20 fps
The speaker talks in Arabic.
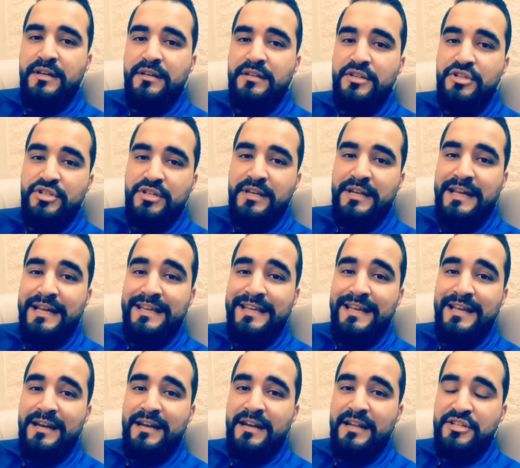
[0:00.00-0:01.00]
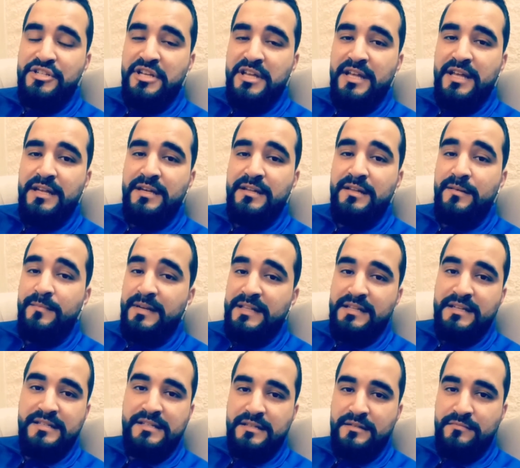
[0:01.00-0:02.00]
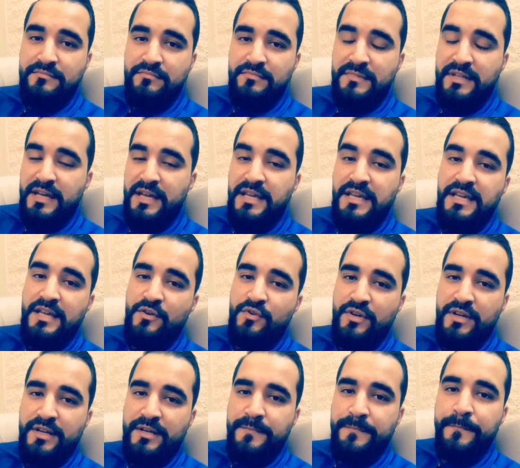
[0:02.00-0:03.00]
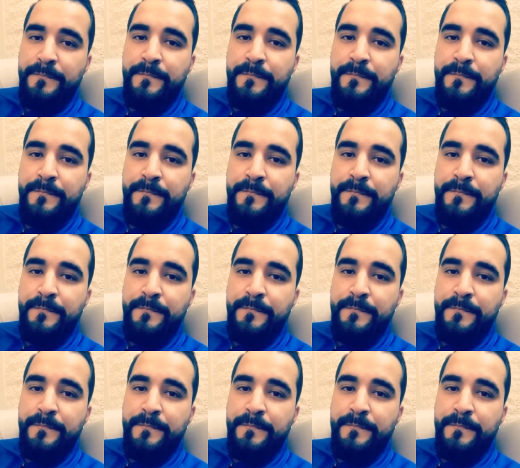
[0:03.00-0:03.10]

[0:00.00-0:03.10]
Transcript: تشتغل أحيانا على شهادة المدرسة تخيلوا يعني